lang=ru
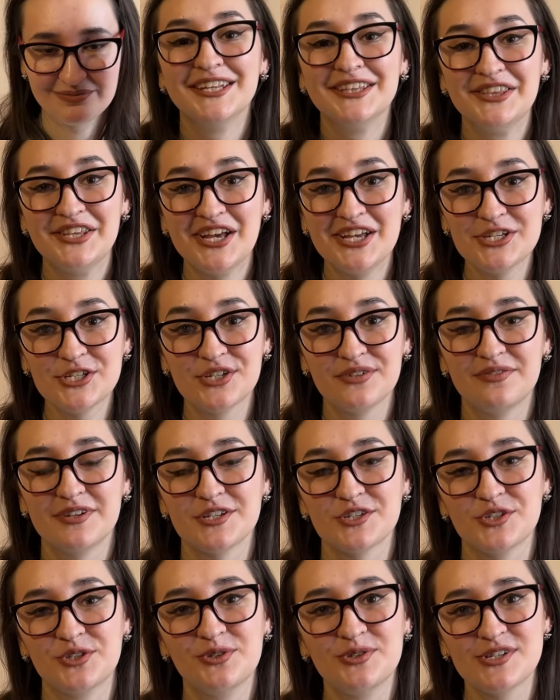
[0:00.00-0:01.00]
Дальше
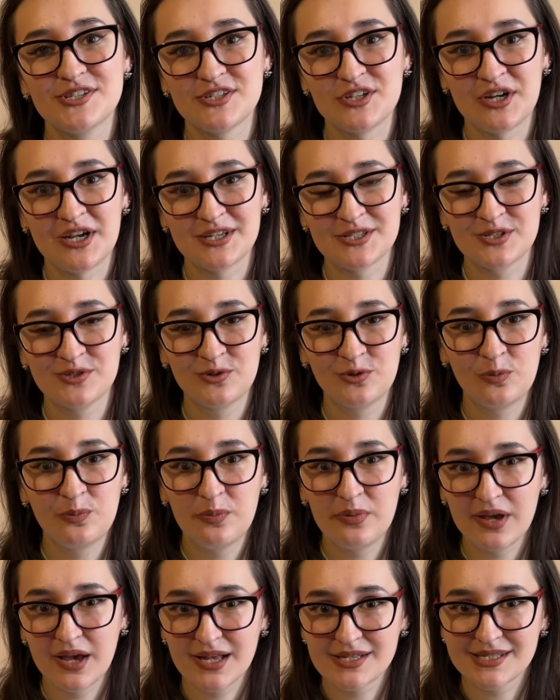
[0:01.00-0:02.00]
вас ждут сразу
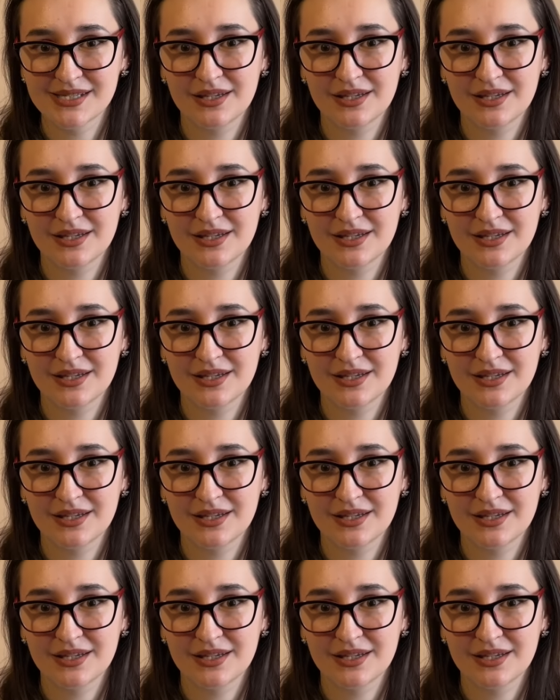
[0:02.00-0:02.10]
пять